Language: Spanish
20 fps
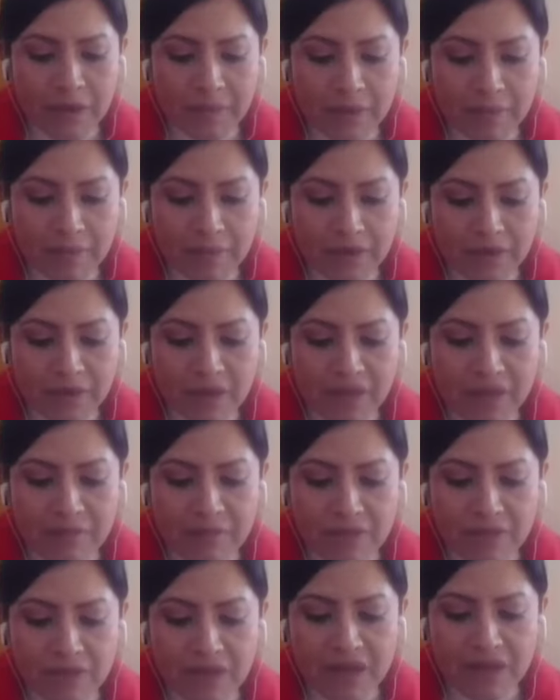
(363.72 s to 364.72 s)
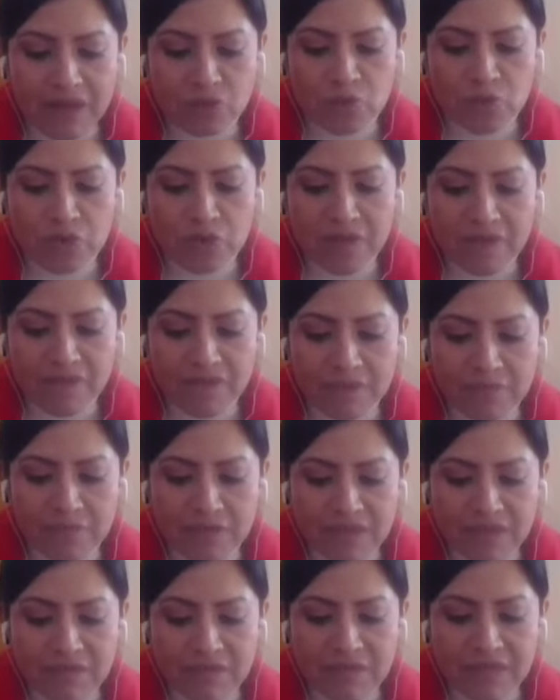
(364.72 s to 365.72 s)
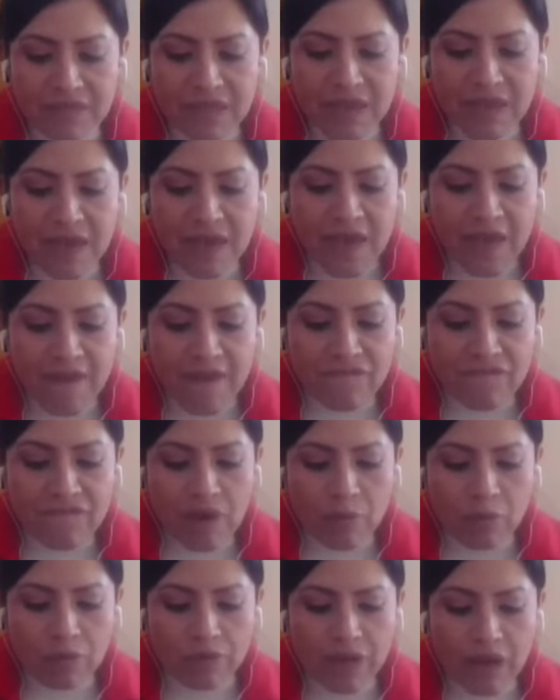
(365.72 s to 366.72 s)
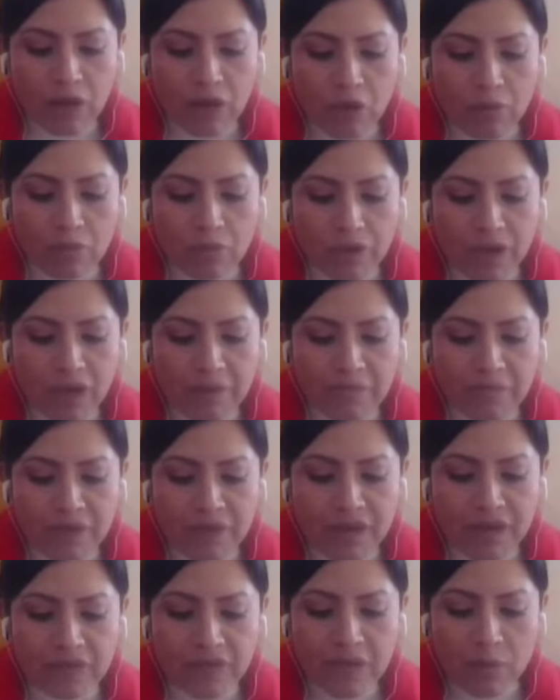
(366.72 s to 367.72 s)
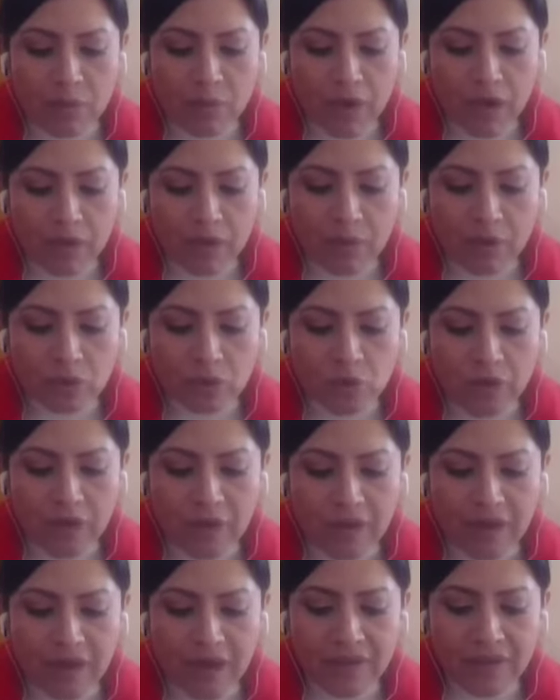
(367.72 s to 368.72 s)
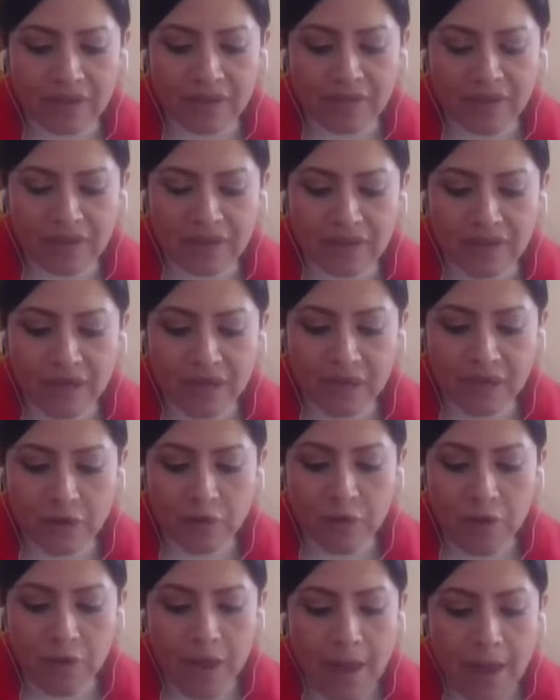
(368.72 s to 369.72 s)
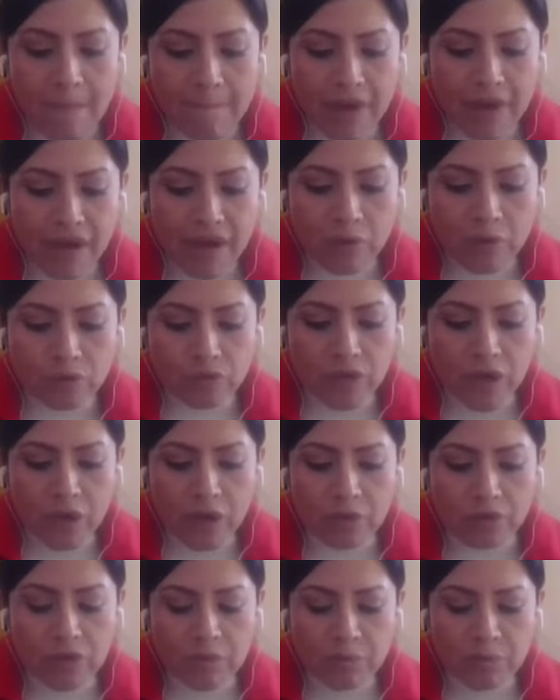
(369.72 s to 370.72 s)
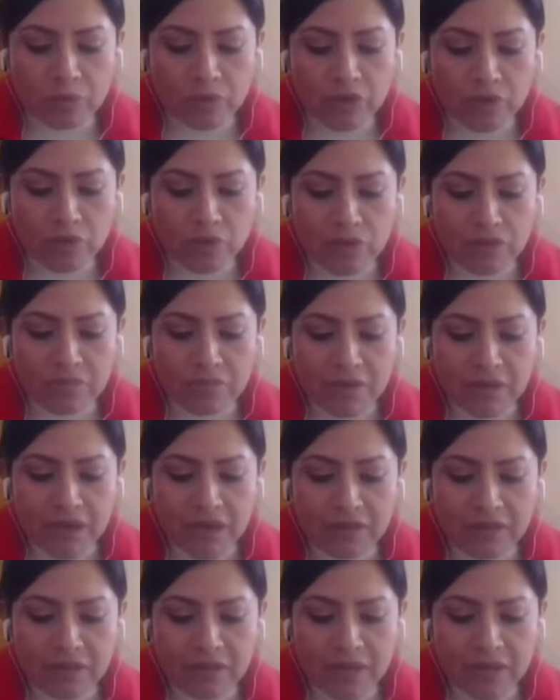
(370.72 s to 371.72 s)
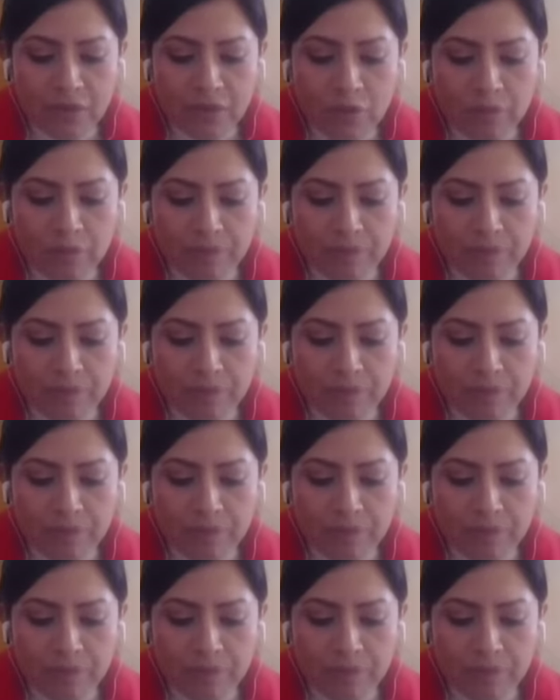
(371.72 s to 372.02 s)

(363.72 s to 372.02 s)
la viabilidad de emitir acciones afirmativas en favor de la comunidad migrante de Guanajuato radicada en el extranjero para contar con diputaciones migrantes